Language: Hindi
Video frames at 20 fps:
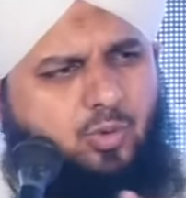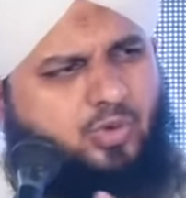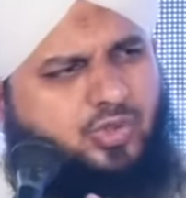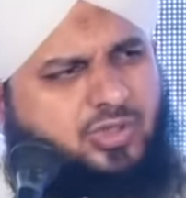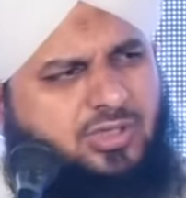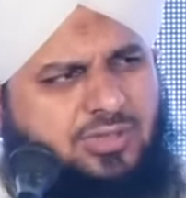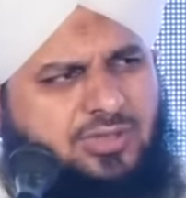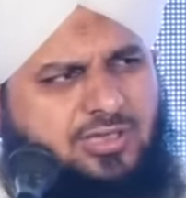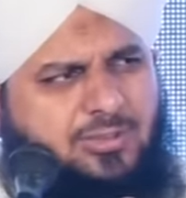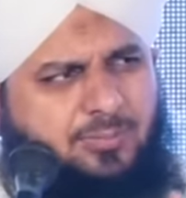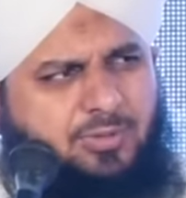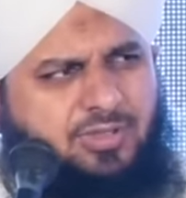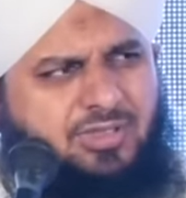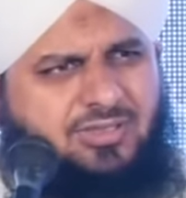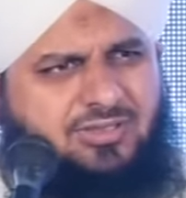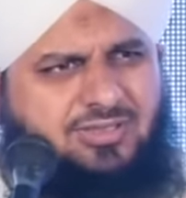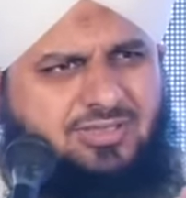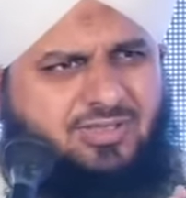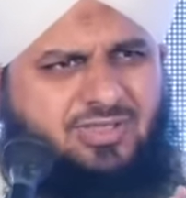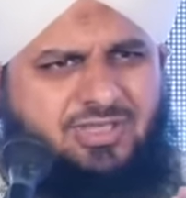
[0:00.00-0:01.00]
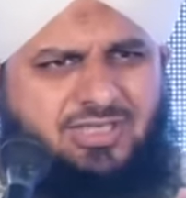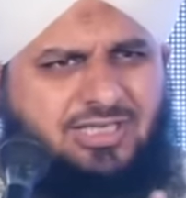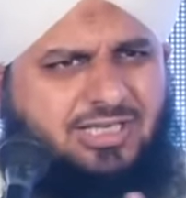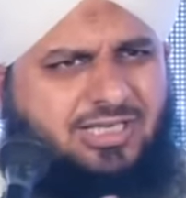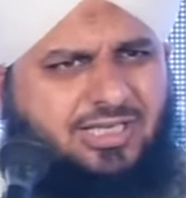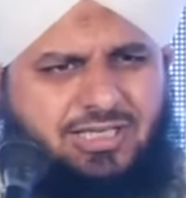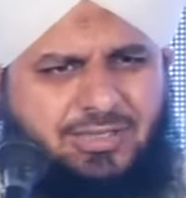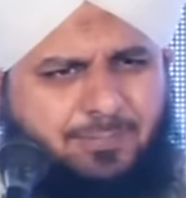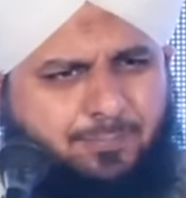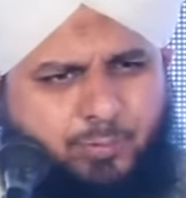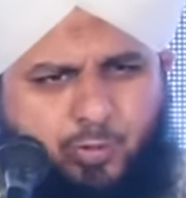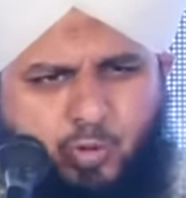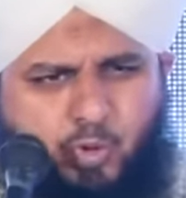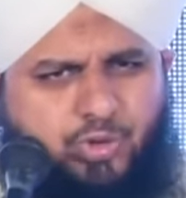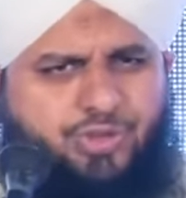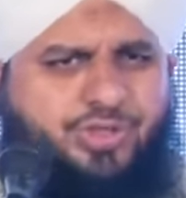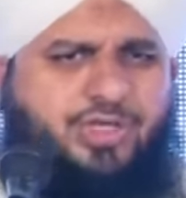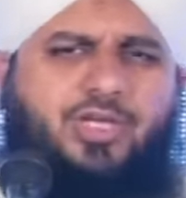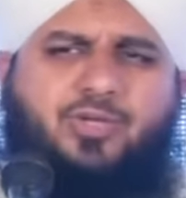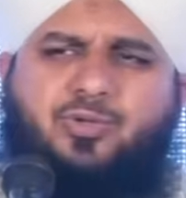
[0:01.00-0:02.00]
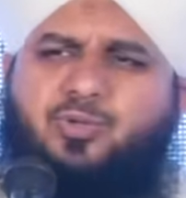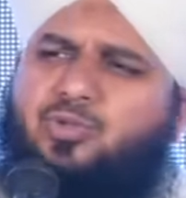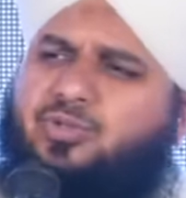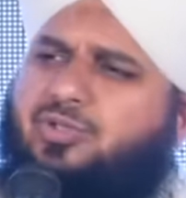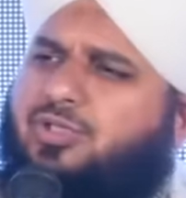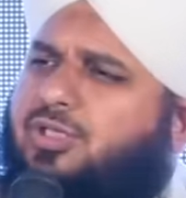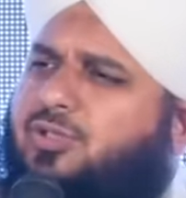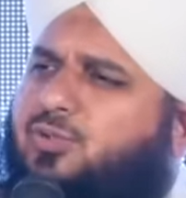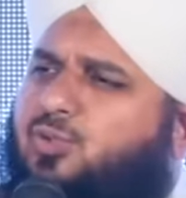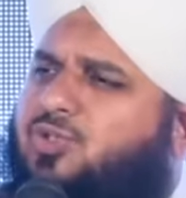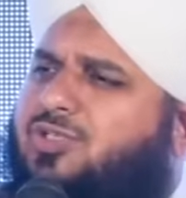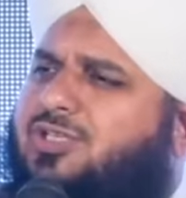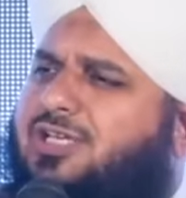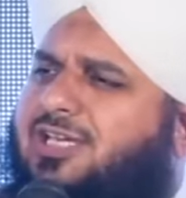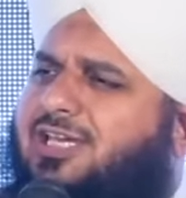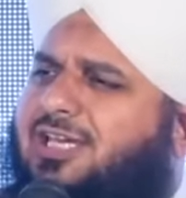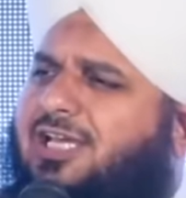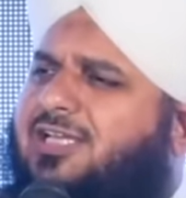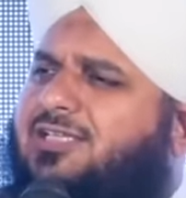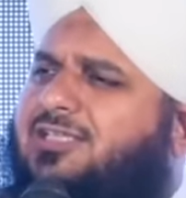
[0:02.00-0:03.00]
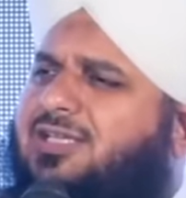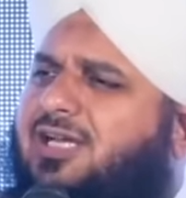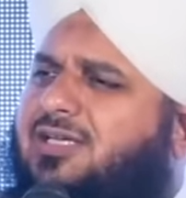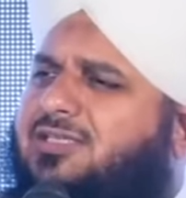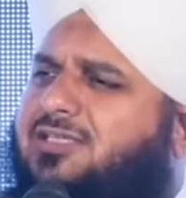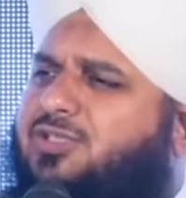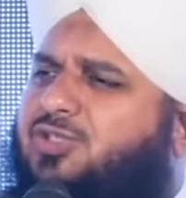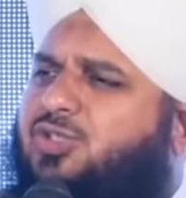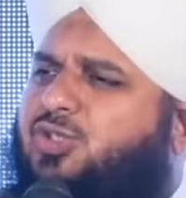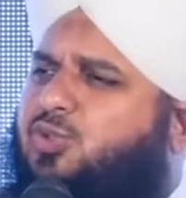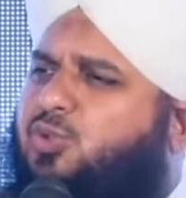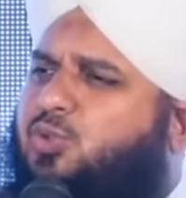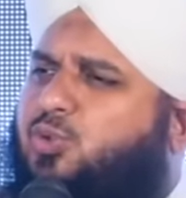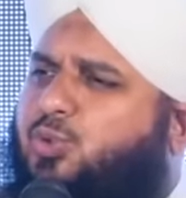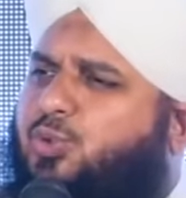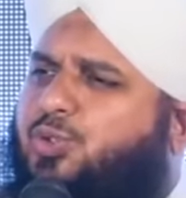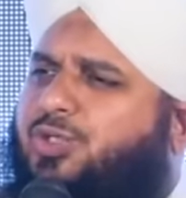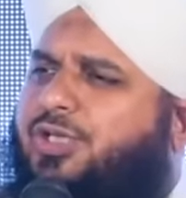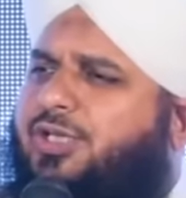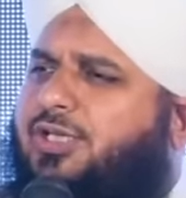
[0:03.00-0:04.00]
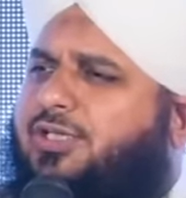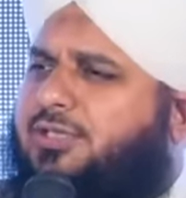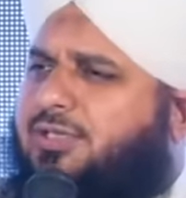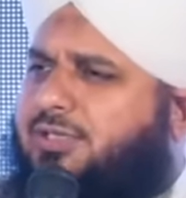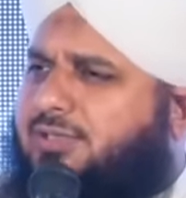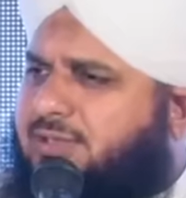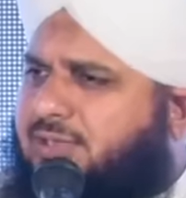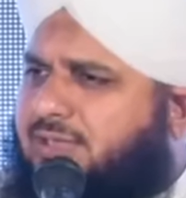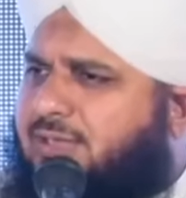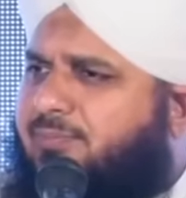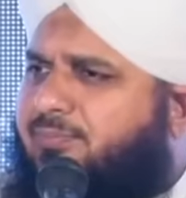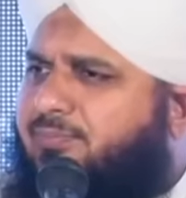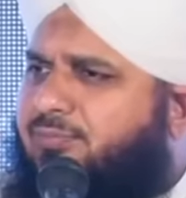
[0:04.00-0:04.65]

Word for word: उसकी तबीयत किसी के लिए बोझ नहीं होती उसका लहजा किसी को दुख नहीं देता